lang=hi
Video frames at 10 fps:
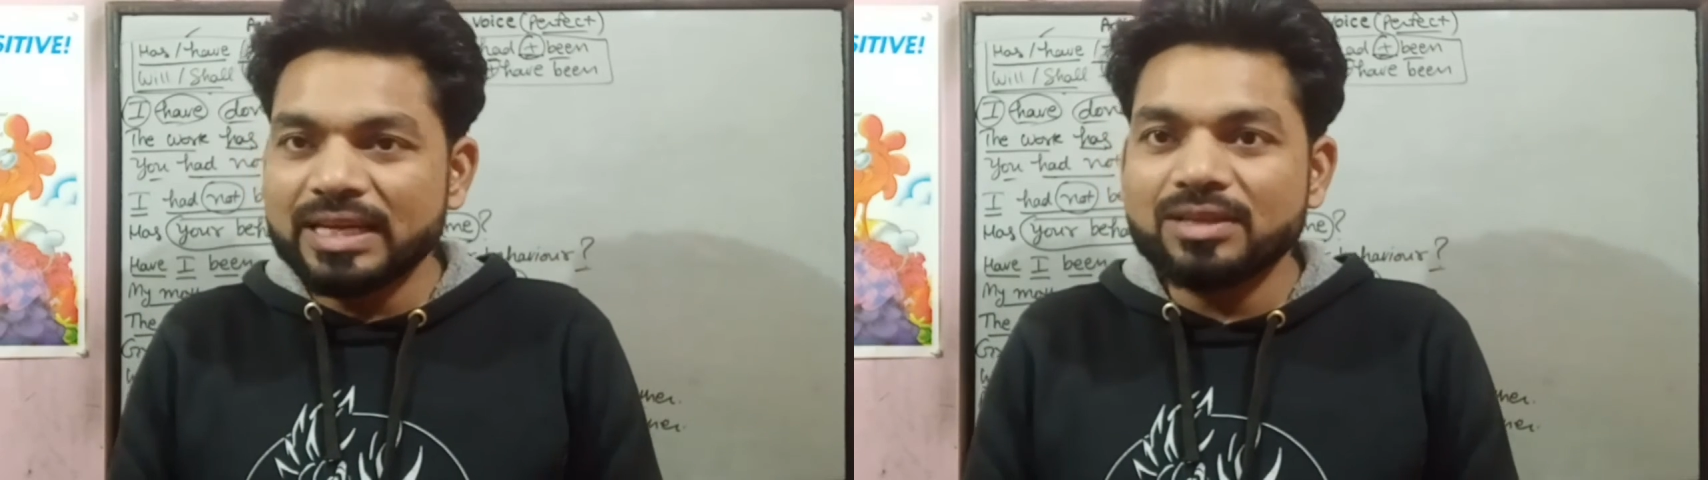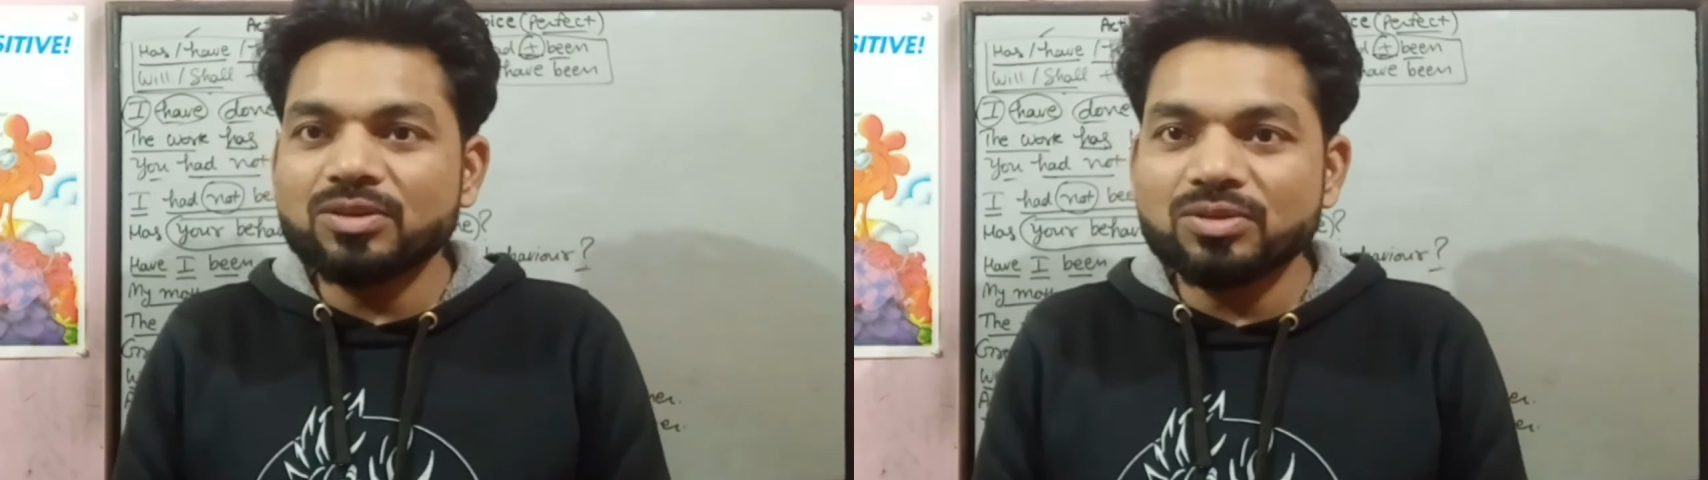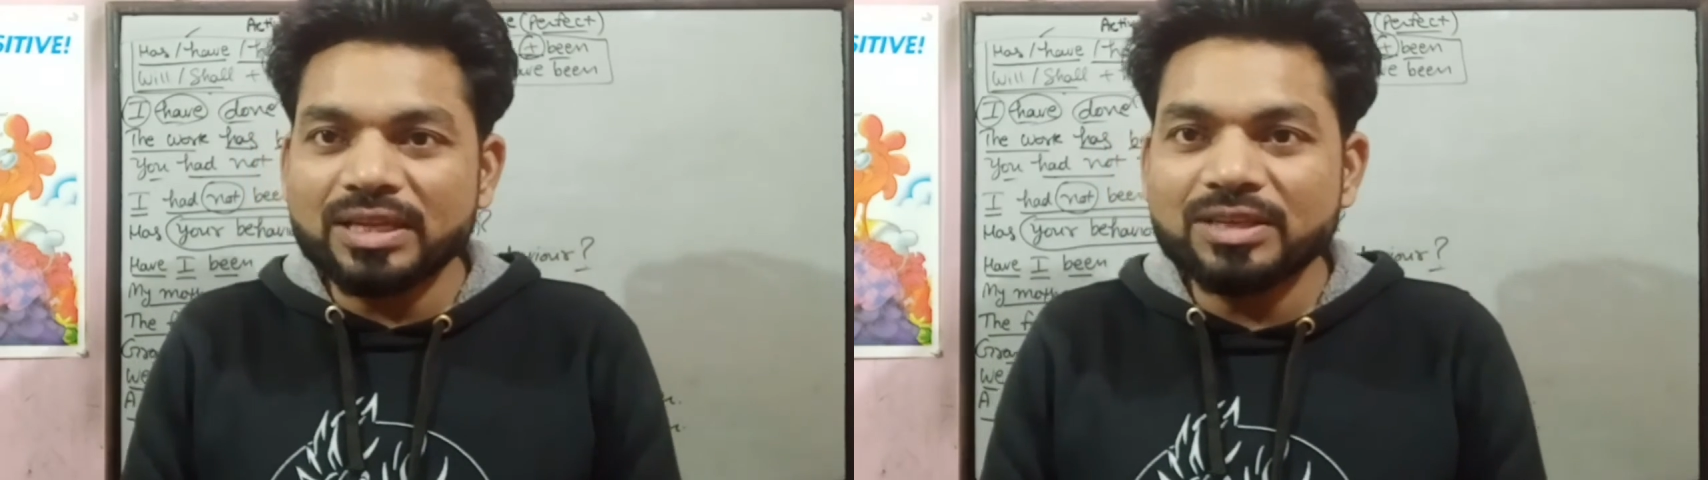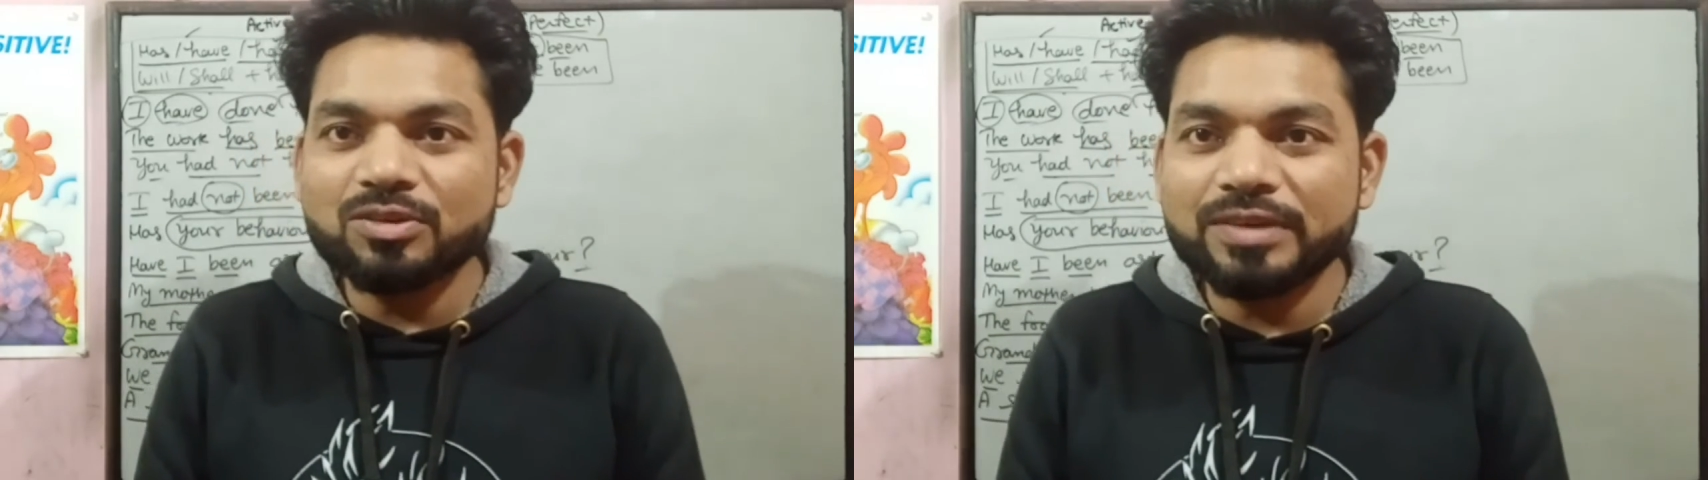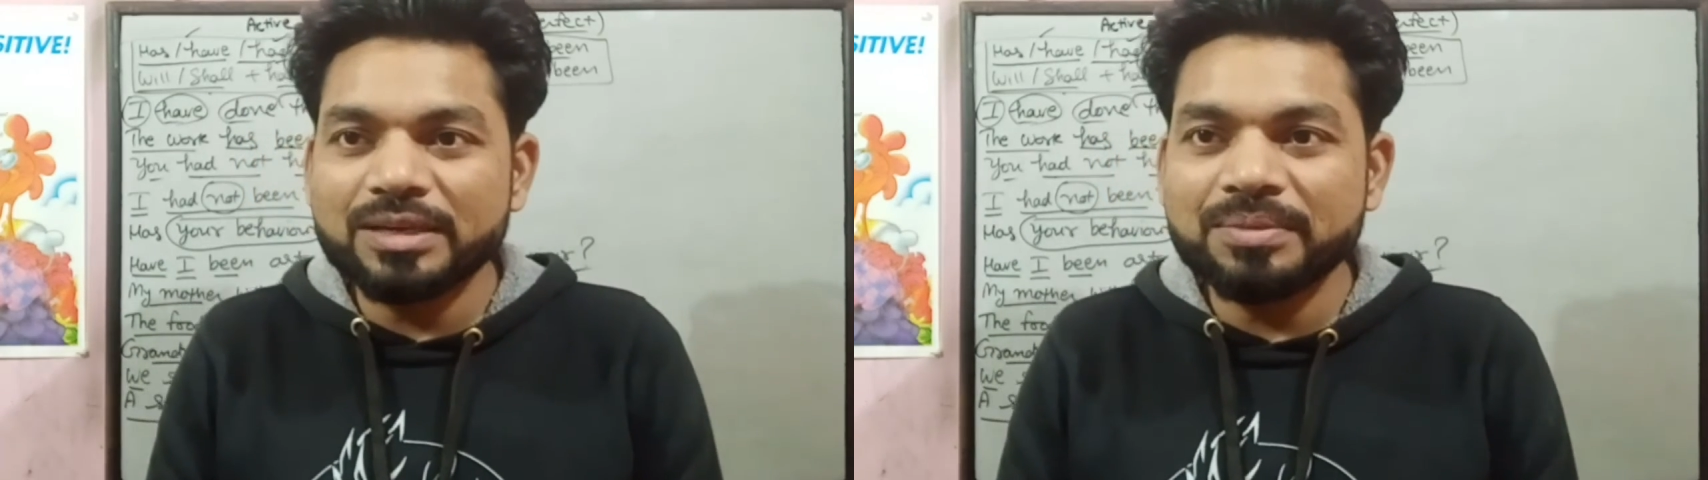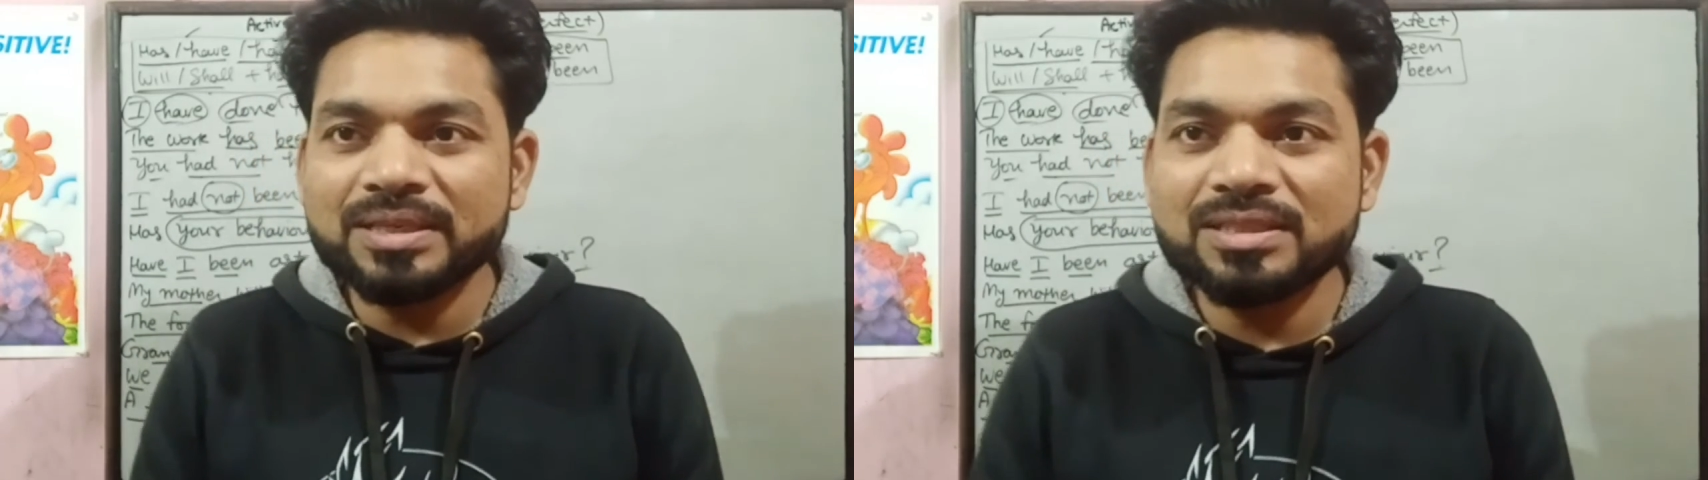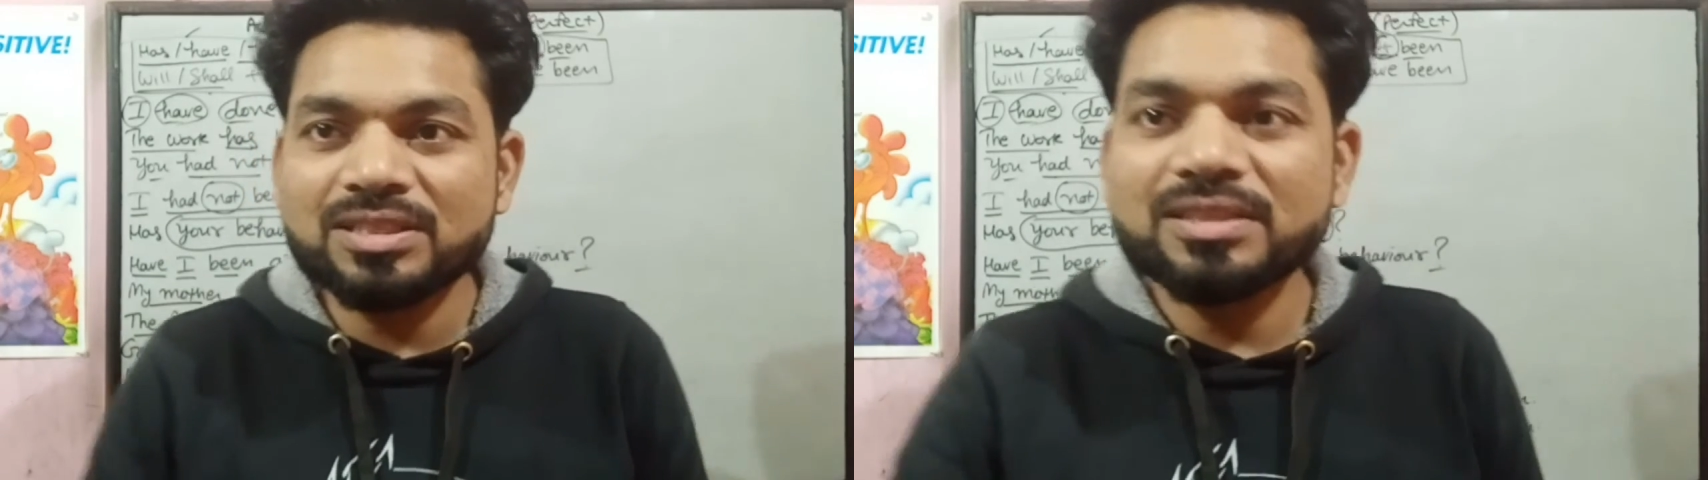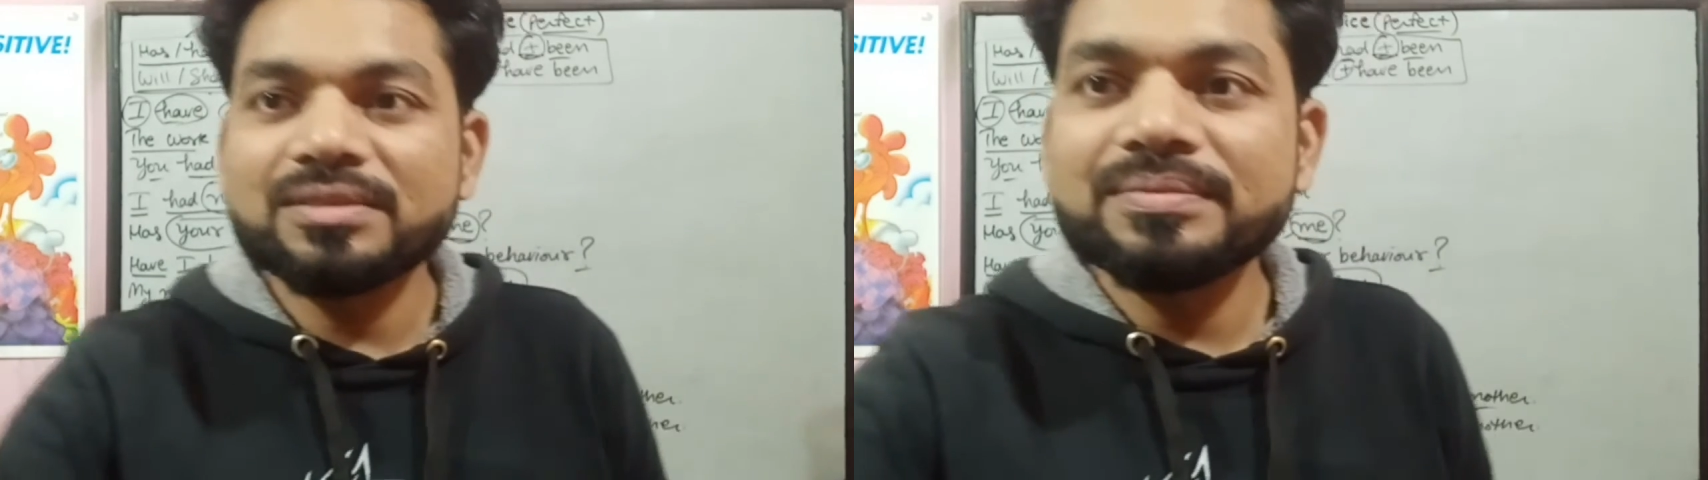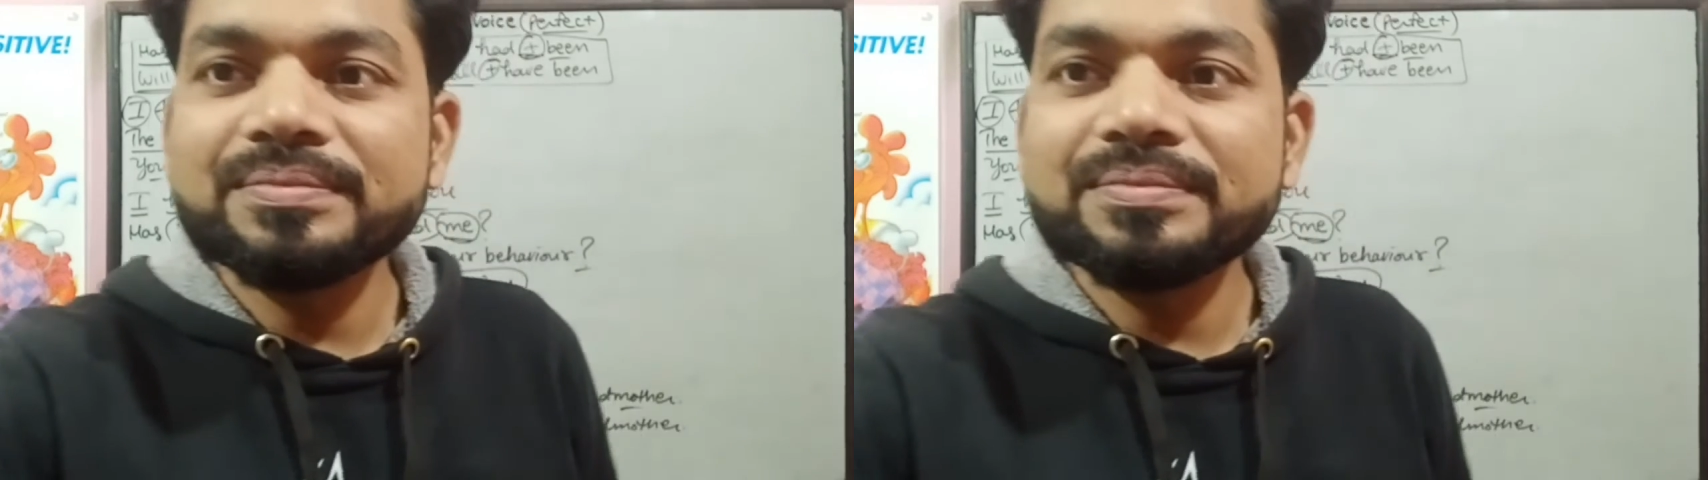थैंक यू थैंक यू वेरी मच